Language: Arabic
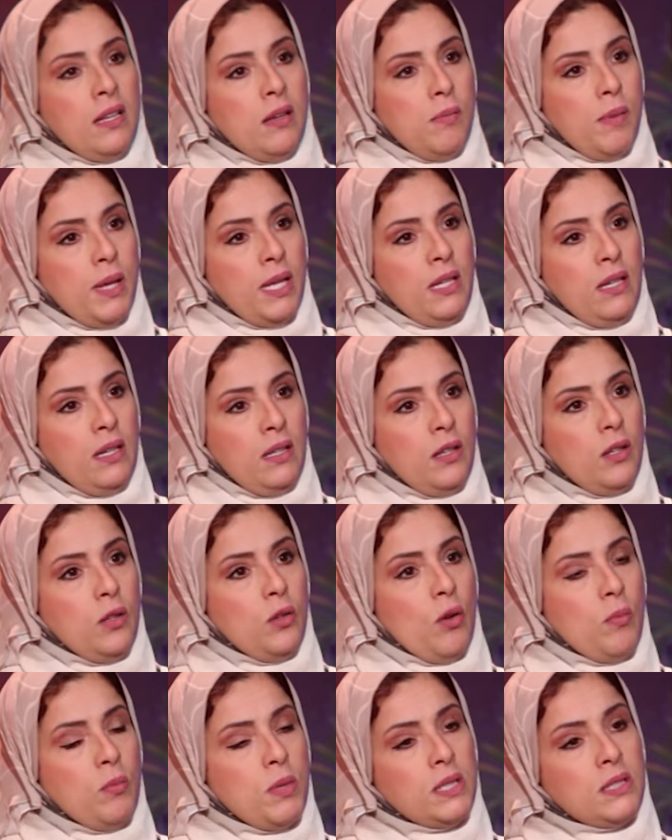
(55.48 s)
اليمنيين
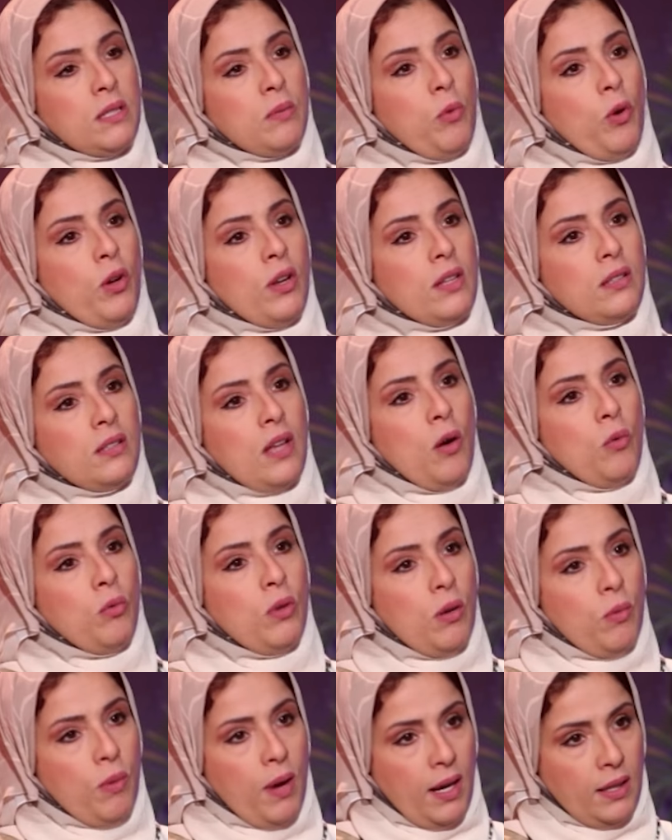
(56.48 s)
انهم يجتمعوا على
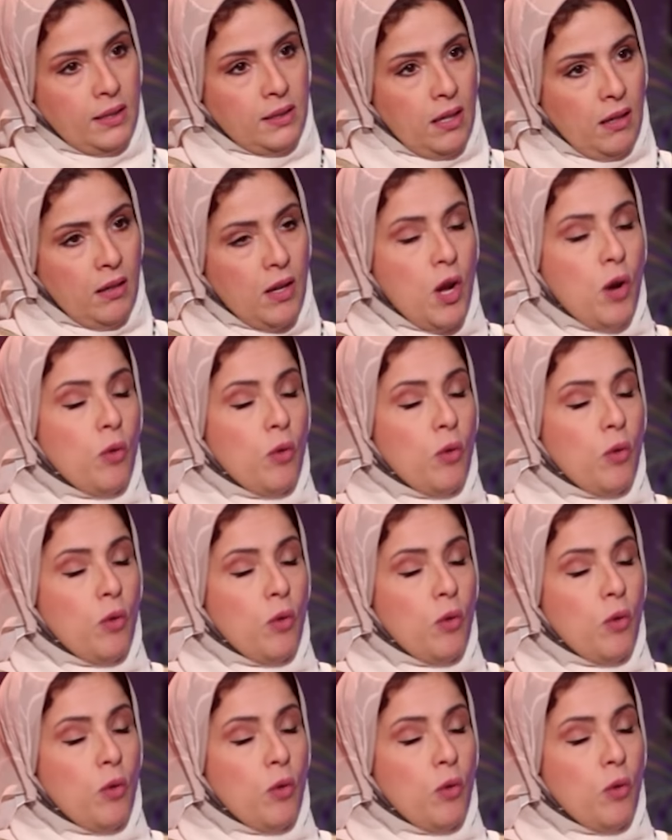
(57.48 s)
طاوله واحده